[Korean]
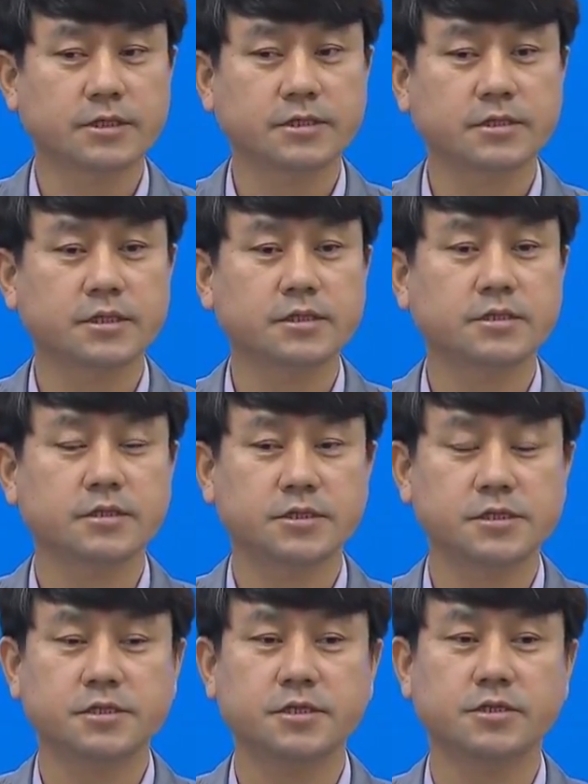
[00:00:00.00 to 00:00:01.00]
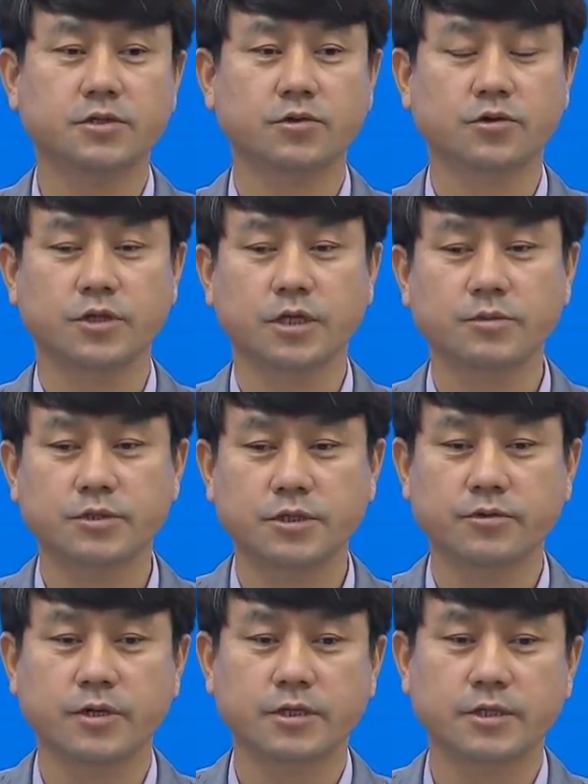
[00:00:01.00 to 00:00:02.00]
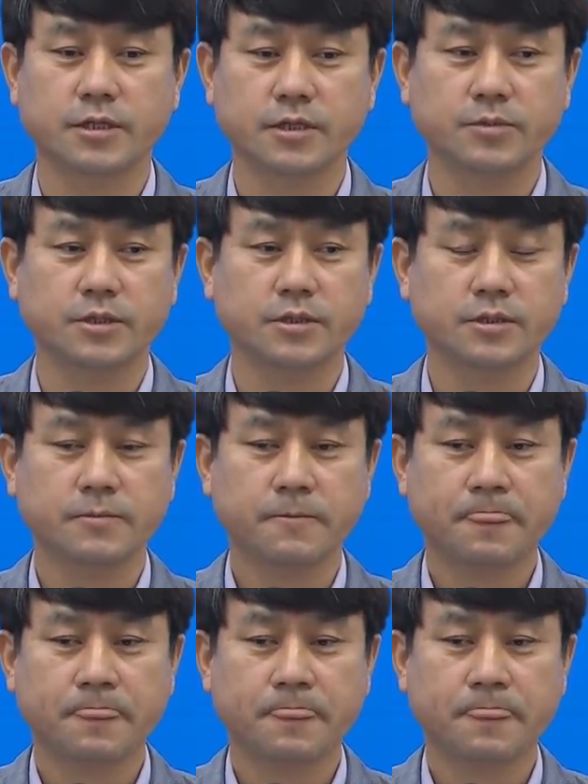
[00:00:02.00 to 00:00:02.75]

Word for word: 실질 실질적으로 내부 채용할 때 이미